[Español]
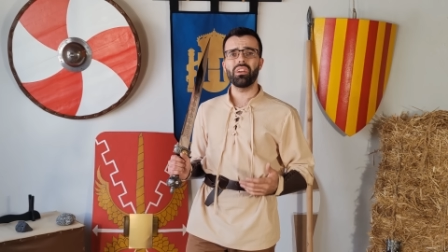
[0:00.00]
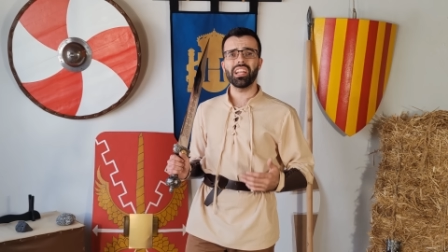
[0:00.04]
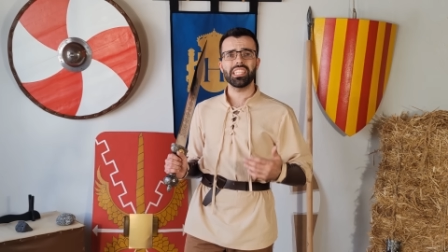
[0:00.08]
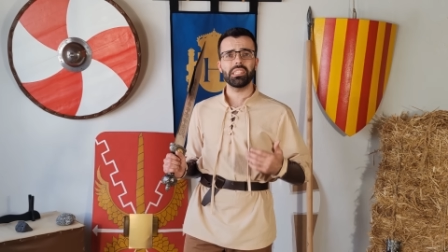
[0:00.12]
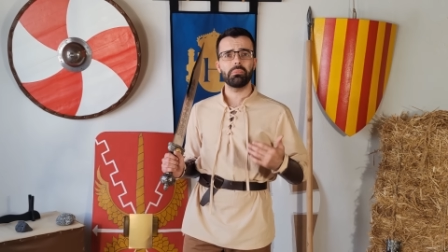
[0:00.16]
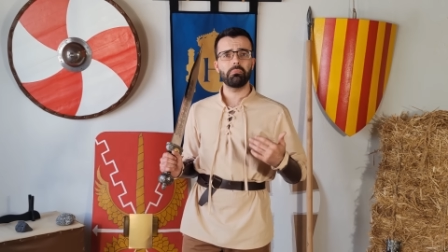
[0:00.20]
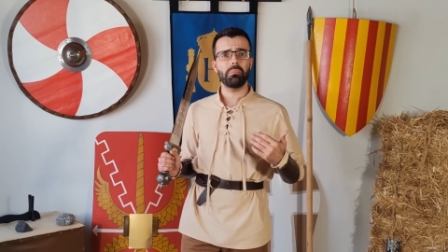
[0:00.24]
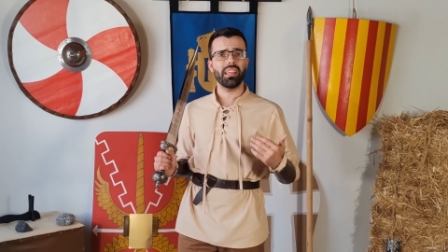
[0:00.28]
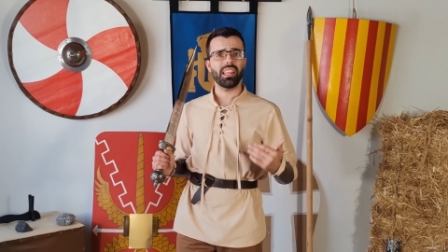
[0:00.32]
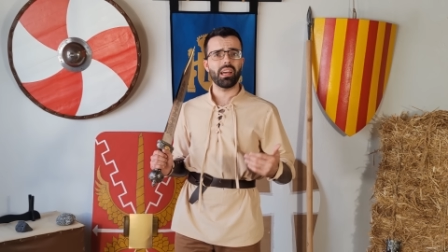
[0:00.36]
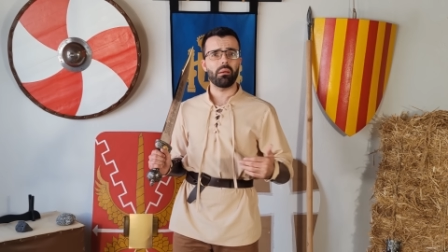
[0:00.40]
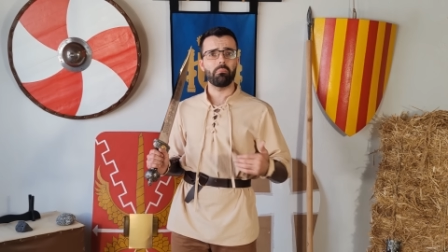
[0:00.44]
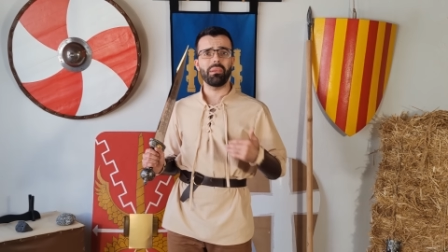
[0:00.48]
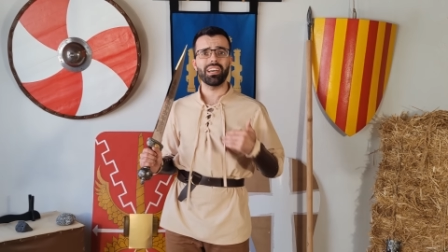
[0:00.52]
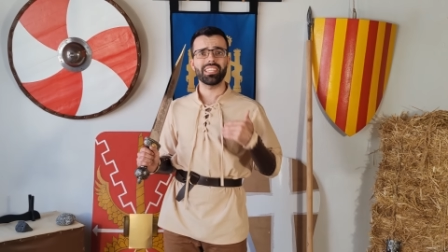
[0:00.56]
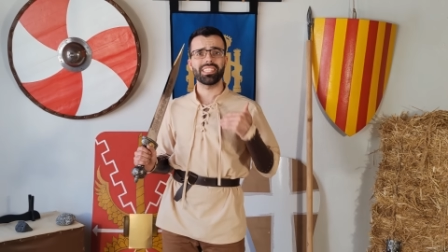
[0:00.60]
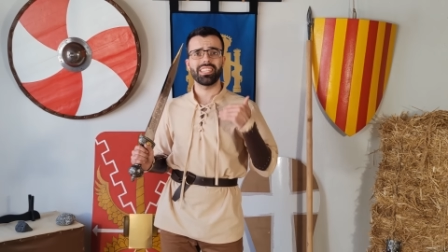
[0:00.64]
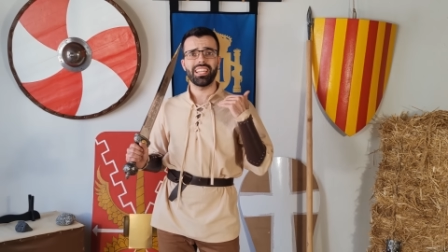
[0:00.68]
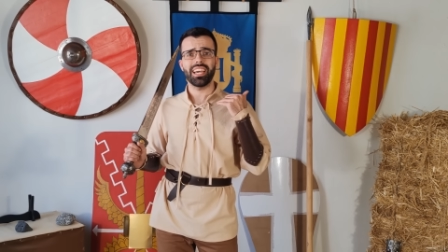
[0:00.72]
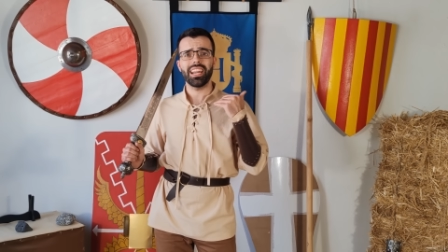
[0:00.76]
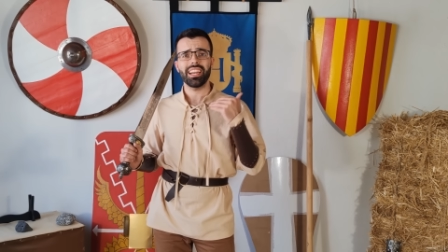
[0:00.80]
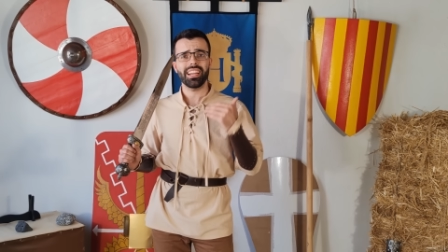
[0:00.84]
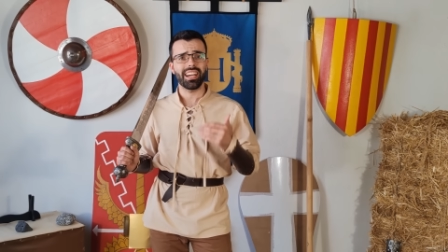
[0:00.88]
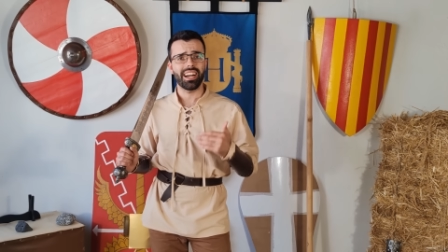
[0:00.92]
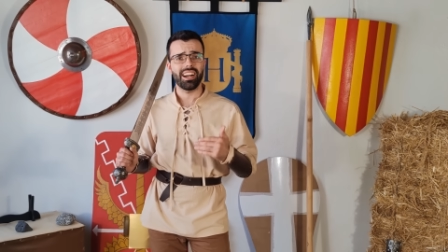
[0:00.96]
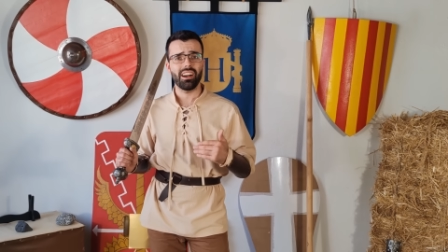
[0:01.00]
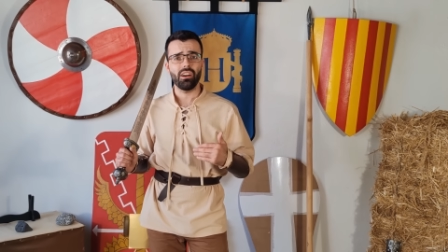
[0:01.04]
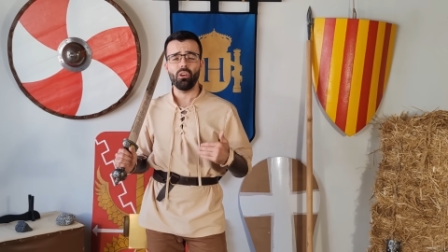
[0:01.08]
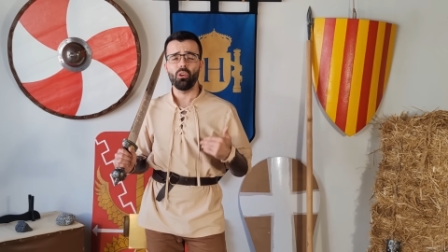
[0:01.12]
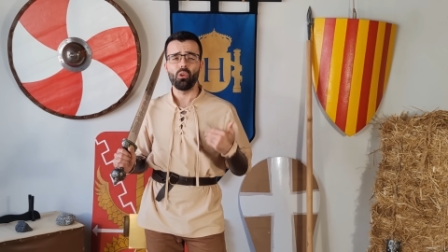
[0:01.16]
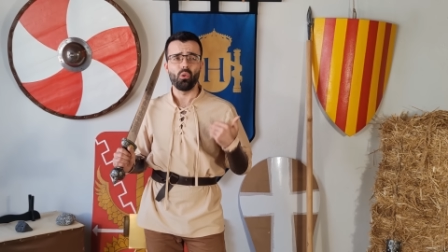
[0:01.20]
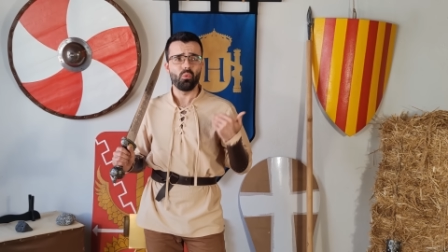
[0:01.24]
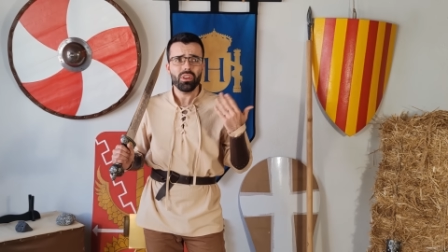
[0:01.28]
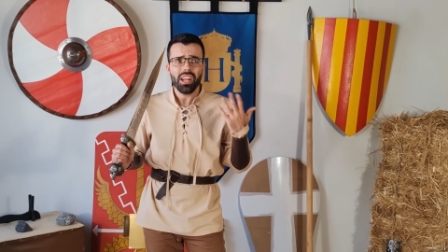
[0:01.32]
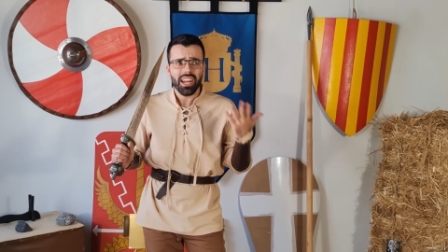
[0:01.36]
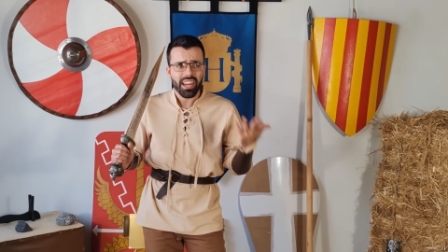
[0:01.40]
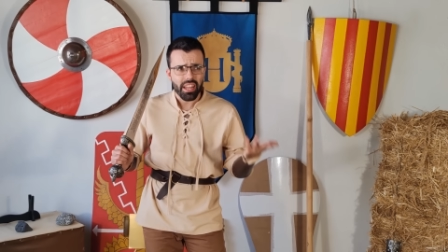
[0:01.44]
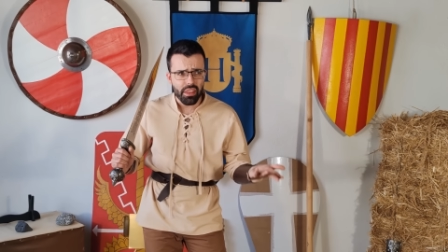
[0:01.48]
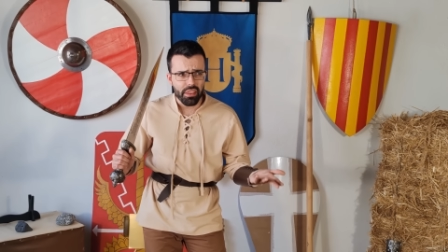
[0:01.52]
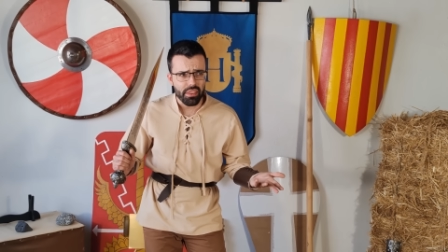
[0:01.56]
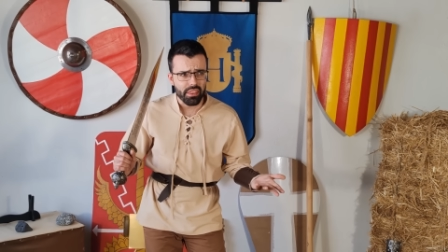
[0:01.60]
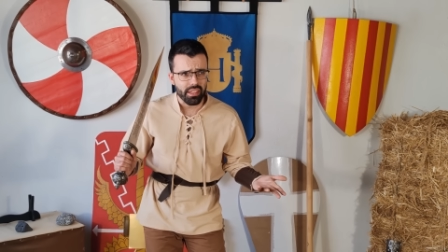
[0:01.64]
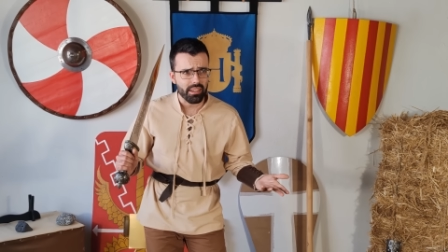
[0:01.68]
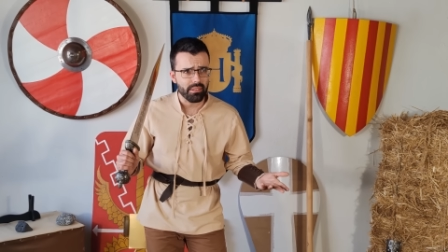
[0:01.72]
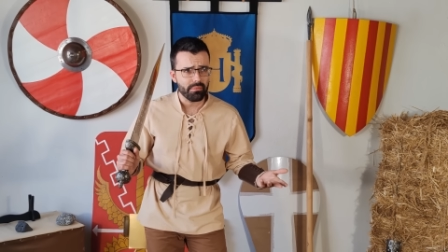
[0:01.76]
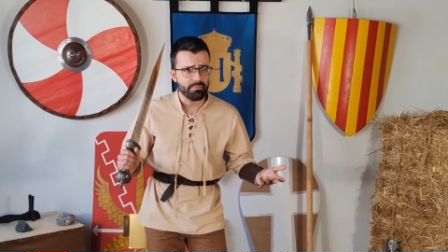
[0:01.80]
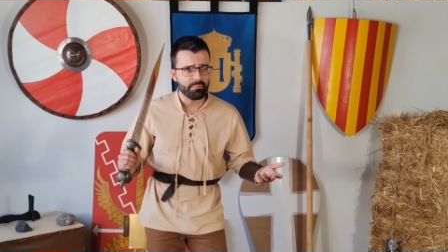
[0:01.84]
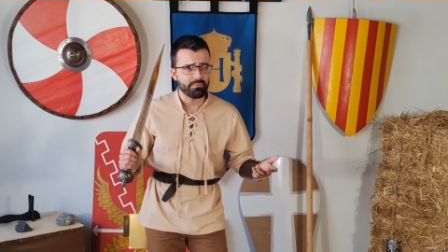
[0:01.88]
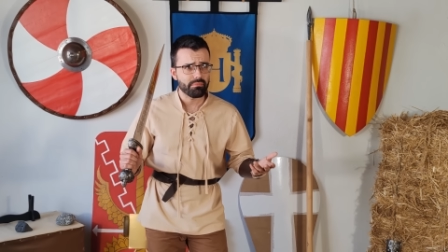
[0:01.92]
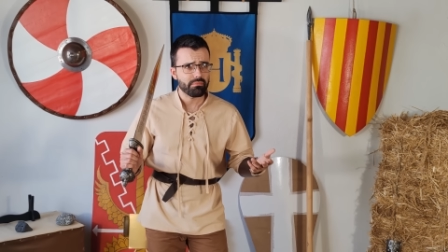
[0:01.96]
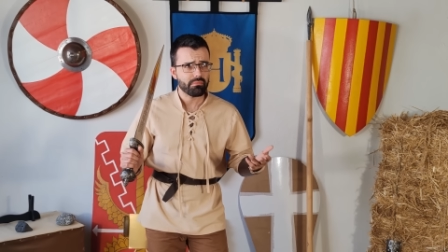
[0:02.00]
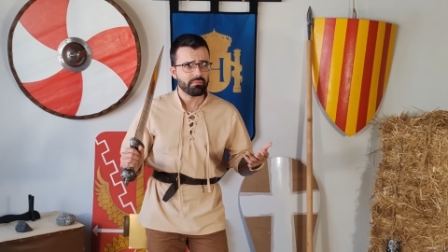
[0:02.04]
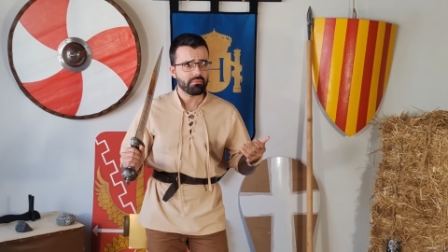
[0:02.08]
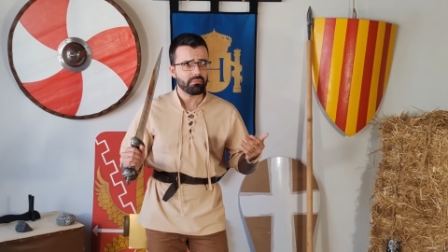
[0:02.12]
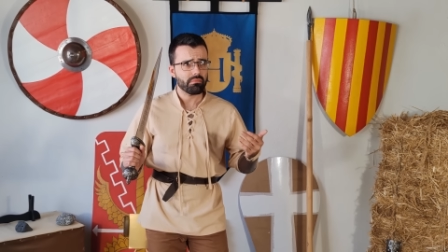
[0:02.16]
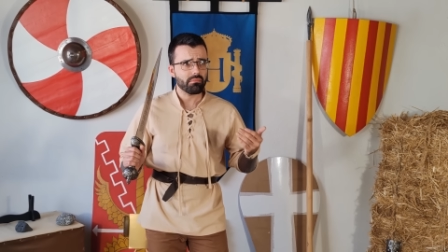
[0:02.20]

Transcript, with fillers: una espada más larga o una lanza,